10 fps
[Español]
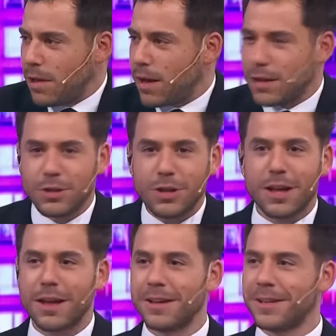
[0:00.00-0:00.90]
Bieber. Y yo
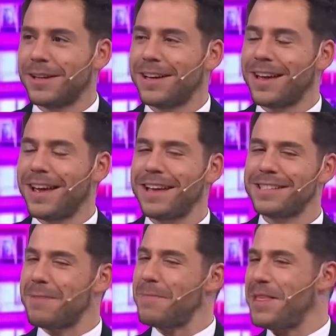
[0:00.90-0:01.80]
dije,
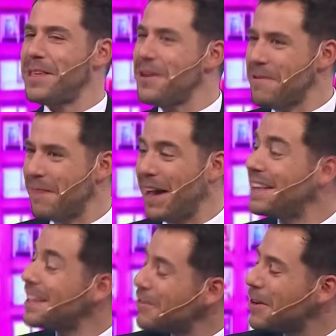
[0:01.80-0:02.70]
ese es mi idioma.
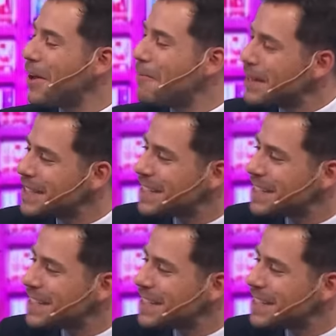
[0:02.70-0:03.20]
Y te juro que, más